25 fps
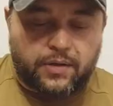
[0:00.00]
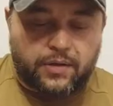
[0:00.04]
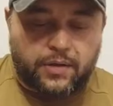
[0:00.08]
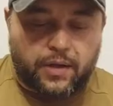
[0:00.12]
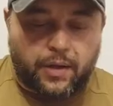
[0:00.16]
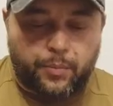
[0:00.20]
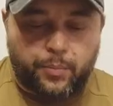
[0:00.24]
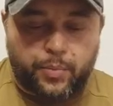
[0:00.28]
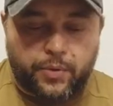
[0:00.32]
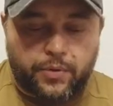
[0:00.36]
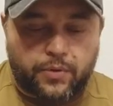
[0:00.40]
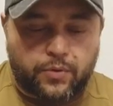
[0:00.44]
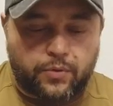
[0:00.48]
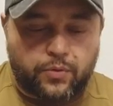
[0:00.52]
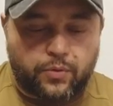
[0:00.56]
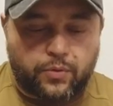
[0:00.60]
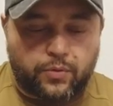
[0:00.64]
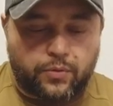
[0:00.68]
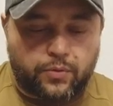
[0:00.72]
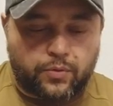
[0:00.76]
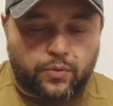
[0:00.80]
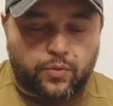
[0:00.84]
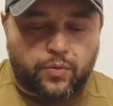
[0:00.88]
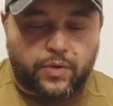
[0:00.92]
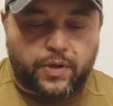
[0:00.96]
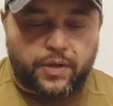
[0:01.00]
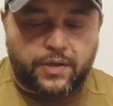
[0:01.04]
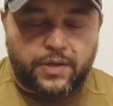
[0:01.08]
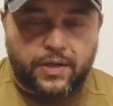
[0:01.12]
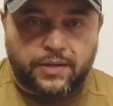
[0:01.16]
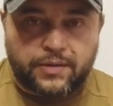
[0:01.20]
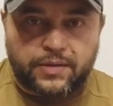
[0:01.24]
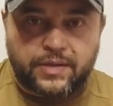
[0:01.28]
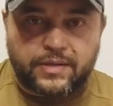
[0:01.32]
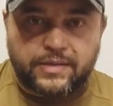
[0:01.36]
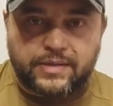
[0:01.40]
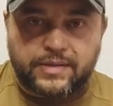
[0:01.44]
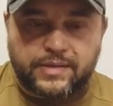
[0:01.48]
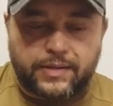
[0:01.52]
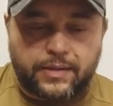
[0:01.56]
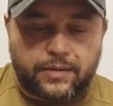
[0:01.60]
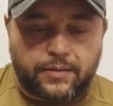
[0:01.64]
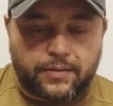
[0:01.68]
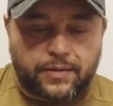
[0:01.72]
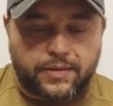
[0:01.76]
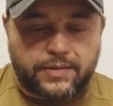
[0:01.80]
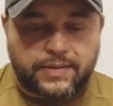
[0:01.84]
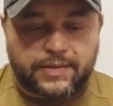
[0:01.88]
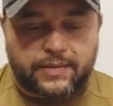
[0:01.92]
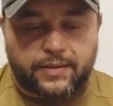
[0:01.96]
к каперу, рукоятки
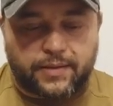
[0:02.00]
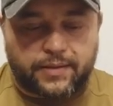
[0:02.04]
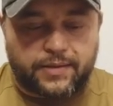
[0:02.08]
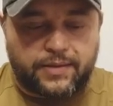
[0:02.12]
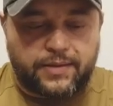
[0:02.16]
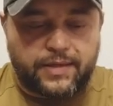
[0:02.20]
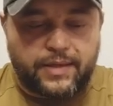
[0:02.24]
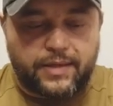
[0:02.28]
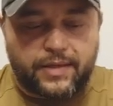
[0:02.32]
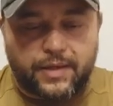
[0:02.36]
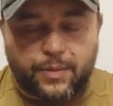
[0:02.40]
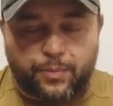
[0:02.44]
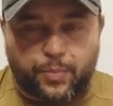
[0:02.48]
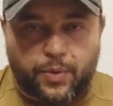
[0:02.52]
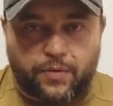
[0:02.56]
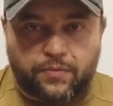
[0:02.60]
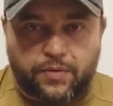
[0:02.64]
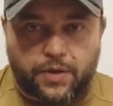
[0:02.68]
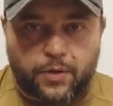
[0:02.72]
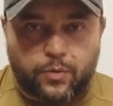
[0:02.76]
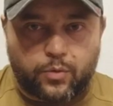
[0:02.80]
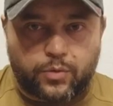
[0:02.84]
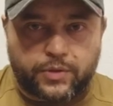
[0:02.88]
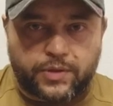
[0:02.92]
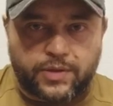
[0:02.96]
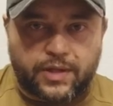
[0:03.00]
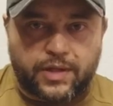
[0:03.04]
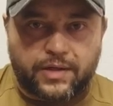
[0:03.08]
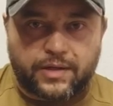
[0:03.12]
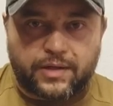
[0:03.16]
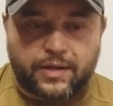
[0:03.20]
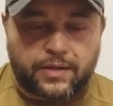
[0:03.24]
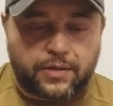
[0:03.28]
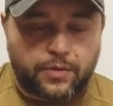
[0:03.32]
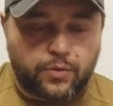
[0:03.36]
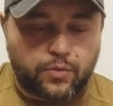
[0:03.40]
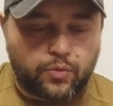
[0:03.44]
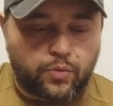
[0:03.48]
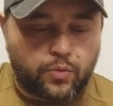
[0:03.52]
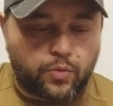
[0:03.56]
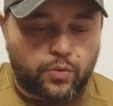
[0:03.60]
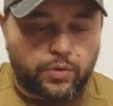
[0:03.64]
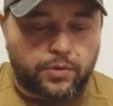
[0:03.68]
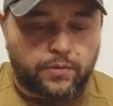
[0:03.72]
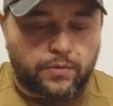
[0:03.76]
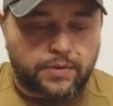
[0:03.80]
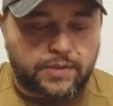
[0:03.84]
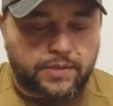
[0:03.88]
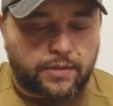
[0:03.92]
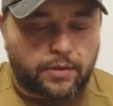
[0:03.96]
сделать, складные, поворотные, какие
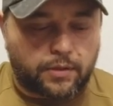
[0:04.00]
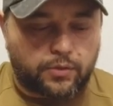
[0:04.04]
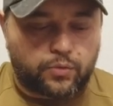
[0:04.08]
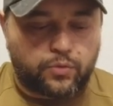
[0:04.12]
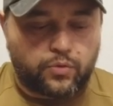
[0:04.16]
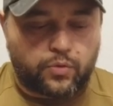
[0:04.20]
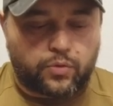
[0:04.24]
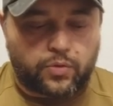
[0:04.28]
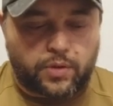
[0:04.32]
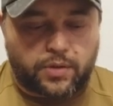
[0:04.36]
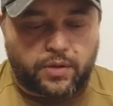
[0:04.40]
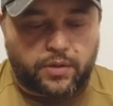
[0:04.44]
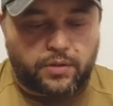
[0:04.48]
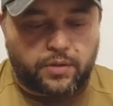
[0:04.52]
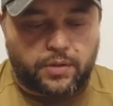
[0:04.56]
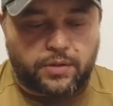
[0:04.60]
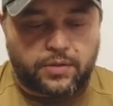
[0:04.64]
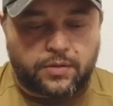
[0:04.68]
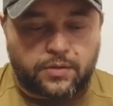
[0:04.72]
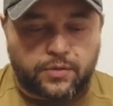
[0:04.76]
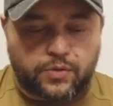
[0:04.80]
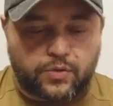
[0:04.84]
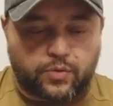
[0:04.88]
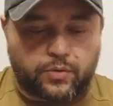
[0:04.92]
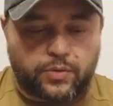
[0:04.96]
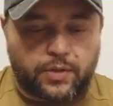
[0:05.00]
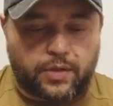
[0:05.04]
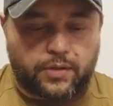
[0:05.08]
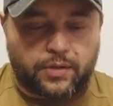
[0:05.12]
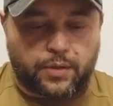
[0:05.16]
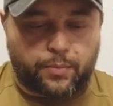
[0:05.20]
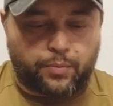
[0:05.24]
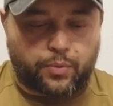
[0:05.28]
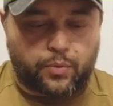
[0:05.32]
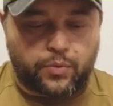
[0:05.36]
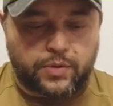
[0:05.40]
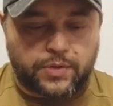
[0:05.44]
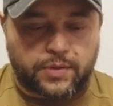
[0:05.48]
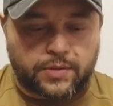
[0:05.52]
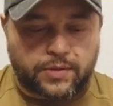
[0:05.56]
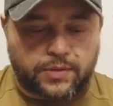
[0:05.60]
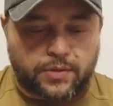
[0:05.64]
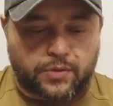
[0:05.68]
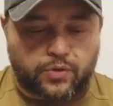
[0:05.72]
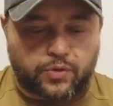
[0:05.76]
угодно. Вот складную рукоятку сюда она просится,